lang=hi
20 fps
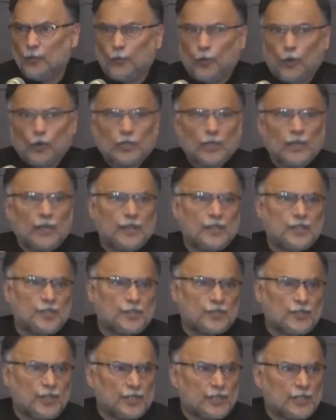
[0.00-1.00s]
वोटर
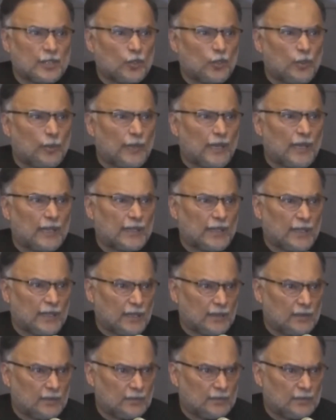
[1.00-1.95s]
रजिस्ट्रेशन को बना दिया है